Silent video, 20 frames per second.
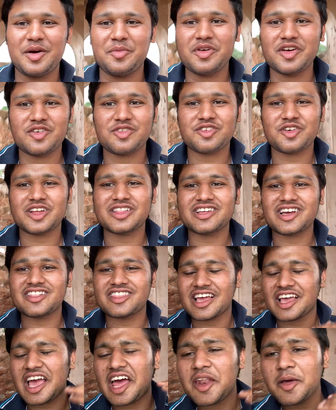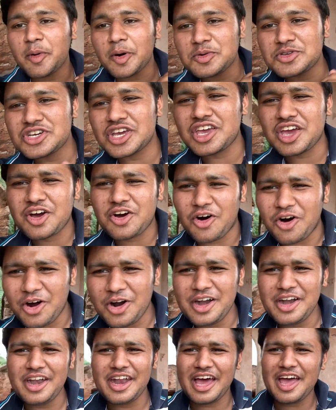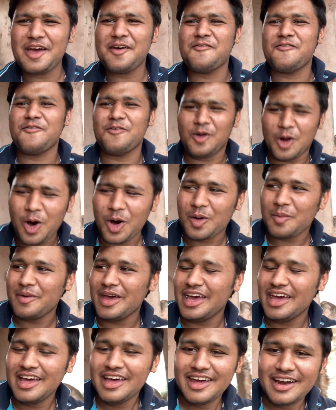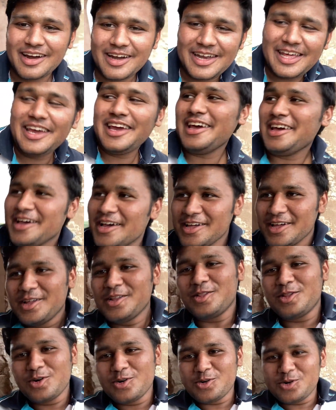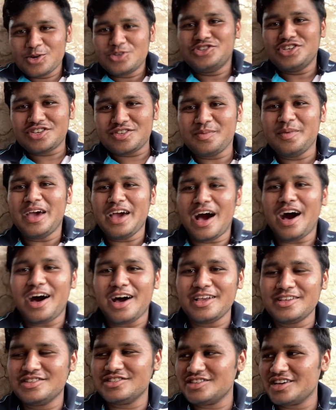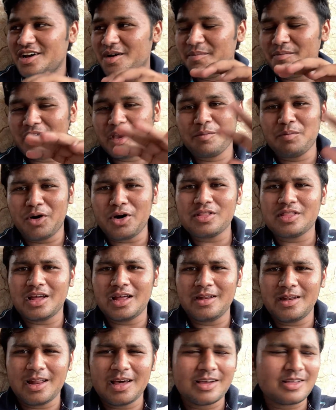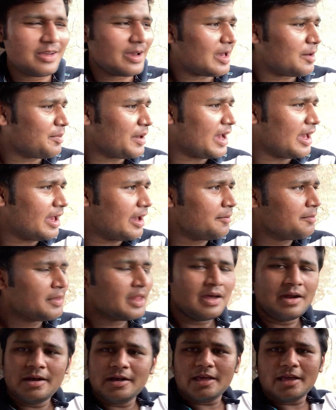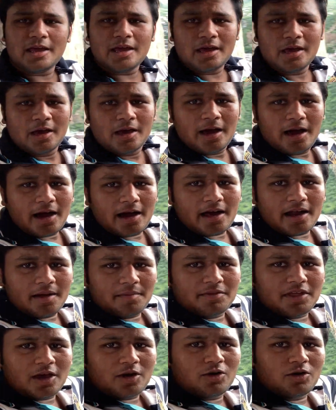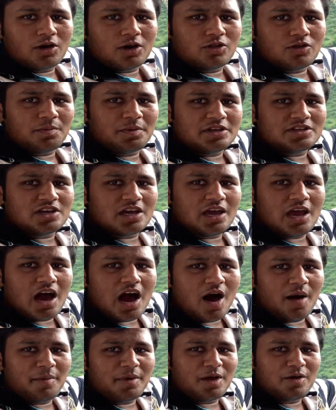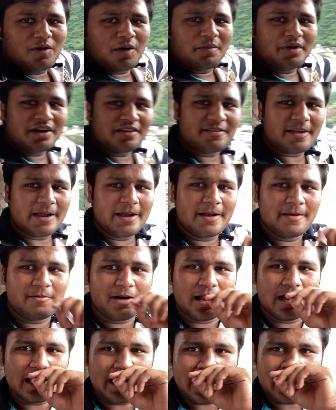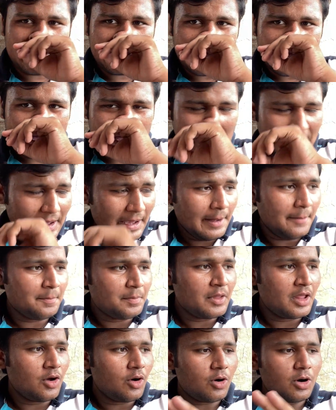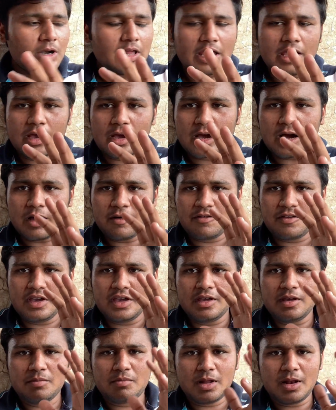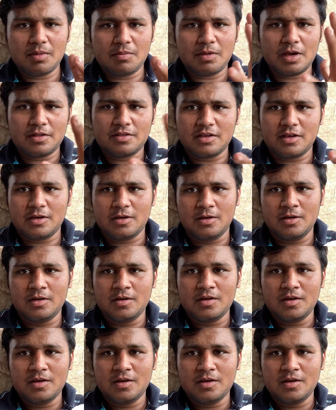सभी स्वागत करते हैं ज्ञानी बाबू जी एक और नए व्लॉग में ठीक है तो जिसमें आज हम एक बहुत अलग जगह पे आए हैं ठीक है अगर आप देखोगे तो पीछे ये आमेर वामेर साइड वाला एरिया है और ठीक है काफ़ी मतलब ऐसे